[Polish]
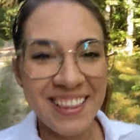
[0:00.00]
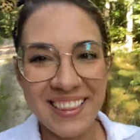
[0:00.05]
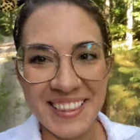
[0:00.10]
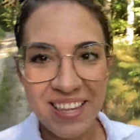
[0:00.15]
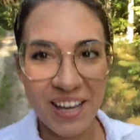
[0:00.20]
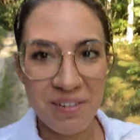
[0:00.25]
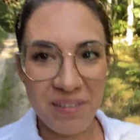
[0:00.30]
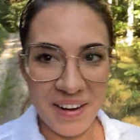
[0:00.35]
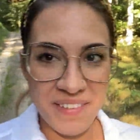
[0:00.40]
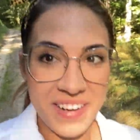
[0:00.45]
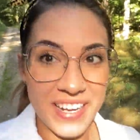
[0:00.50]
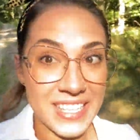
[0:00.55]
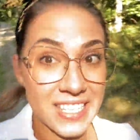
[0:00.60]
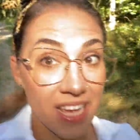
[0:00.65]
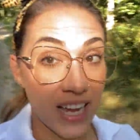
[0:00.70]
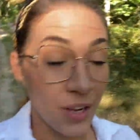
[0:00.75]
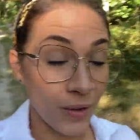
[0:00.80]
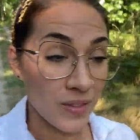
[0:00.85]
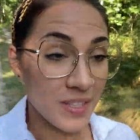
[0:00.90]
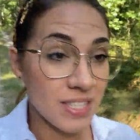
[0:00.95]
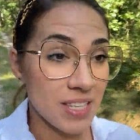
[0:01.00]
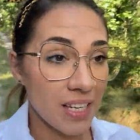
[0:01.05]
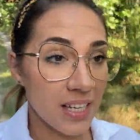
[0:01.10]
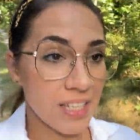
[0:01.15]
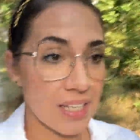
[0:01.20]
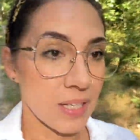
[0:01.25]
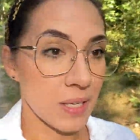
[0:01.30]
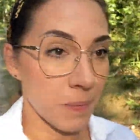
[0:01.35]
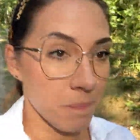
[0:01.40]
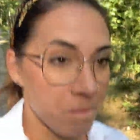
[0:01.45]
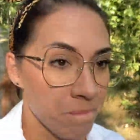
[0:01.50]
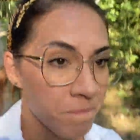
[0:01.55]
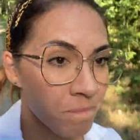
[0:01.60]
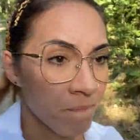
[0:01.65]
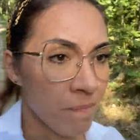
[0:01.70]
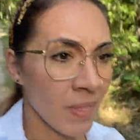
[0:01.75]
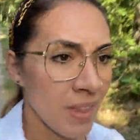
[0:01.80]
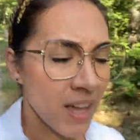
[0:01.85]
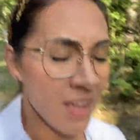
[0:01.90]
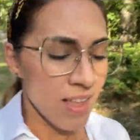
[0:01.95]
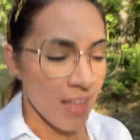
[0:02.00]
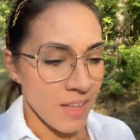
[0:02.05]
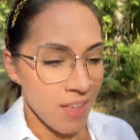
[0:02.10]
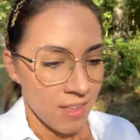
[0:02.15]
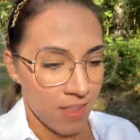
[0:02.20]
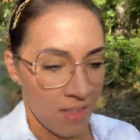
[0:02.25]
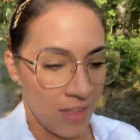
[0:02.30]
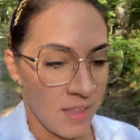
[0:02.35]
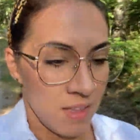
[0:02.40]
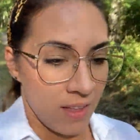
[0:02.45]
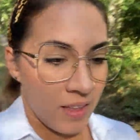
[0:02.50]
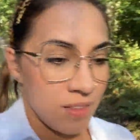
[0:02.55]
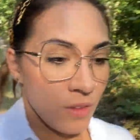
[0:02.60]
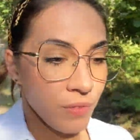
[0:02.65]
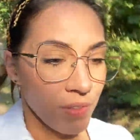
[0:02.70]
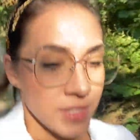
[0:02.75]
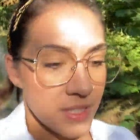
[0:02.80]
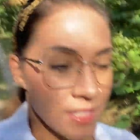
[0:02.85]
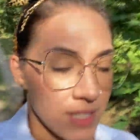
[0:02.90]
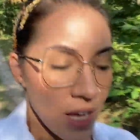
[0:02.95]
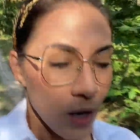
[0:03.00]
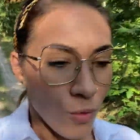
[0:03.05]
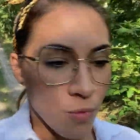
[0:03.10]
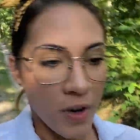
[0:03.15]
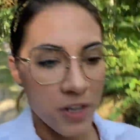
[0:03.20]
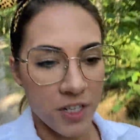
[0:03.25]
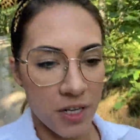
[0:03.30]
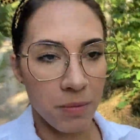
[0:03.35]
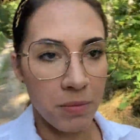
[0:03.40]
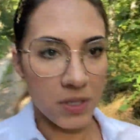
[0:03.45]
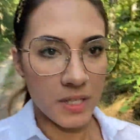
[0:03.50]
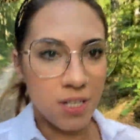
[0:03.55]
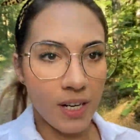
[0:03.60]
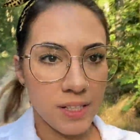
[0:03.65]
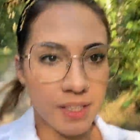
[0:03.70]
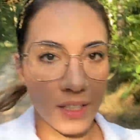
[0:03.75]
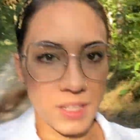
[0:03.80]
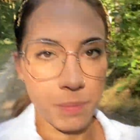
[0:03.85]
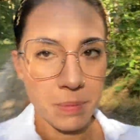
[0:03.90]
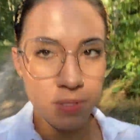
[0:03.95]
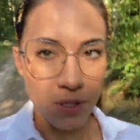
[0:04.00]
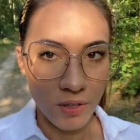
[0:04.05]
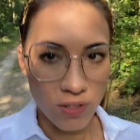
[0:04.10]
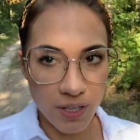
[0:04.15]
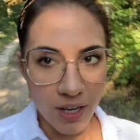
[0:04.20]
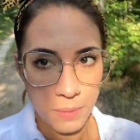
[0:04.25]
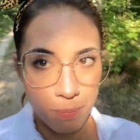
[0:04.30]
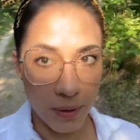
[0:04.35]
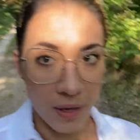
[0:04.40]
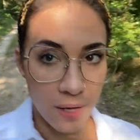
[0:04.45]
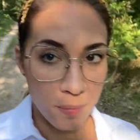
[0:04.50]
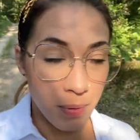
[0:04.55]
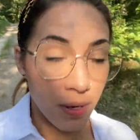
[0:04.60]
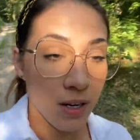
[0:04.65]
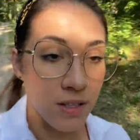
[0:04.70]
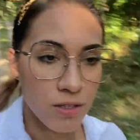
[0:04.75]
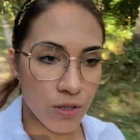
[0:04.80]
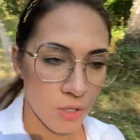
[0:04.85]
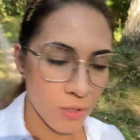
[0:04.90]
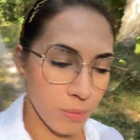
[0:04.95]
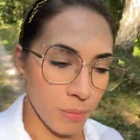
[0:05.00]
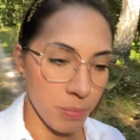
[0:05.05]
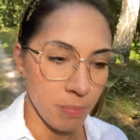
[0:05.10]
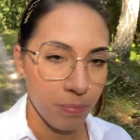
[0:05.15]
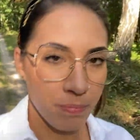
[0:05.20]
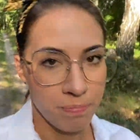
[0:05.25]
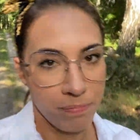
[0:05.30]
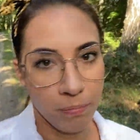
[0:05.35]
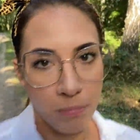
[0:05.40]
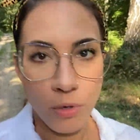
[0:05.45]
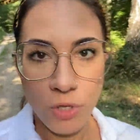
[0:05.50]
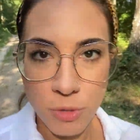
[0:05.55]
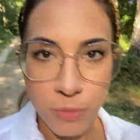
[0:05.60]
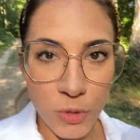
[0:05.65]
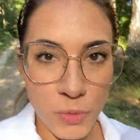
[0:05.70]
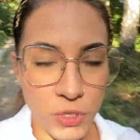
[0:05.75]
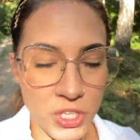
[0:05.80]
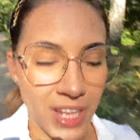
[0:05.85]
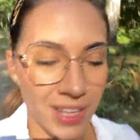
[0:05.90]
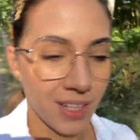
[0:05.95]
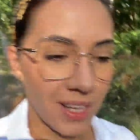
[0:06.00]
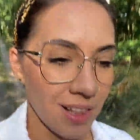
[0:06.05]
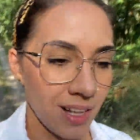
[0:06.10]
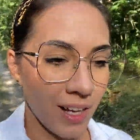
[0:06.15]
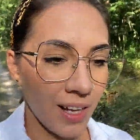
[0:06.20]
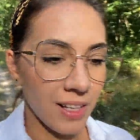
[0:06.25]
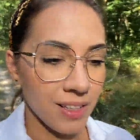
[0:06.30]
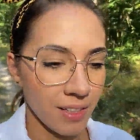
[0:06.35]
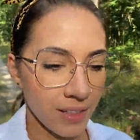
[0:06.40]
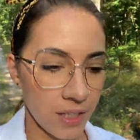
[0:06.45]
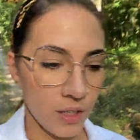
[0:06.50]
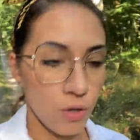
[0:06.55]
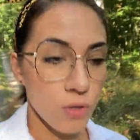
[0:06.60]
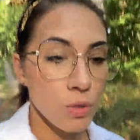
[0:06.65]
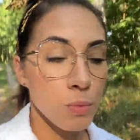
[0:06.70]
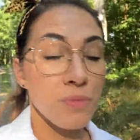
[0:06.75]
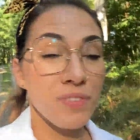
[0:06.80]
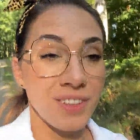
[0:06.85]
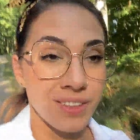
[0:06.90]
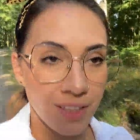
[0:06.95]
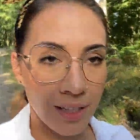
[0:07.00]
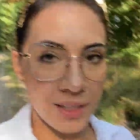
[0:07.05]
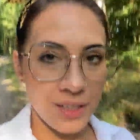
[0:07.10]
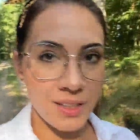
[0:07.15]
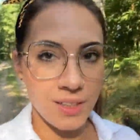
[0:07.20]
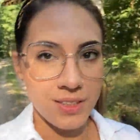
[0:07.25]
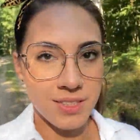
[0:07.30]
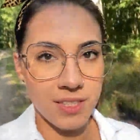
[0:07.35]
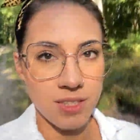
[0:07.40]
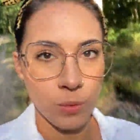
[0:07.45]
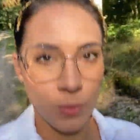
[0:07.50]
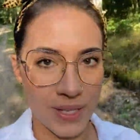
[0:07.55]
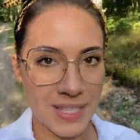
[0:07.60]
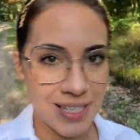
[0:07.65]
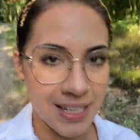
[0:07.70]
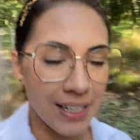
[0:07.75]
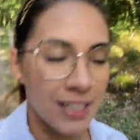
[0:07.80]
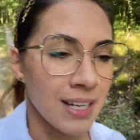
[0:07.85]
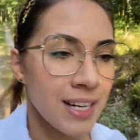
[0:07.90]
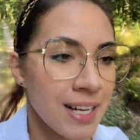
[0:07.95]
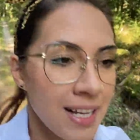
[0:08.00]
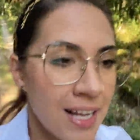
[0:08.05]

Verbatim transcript: Dobra, wracając. No więc ja uważam, że taka psychoterapia bardzo może być przydatna dla takich osób w takich sytuacjach.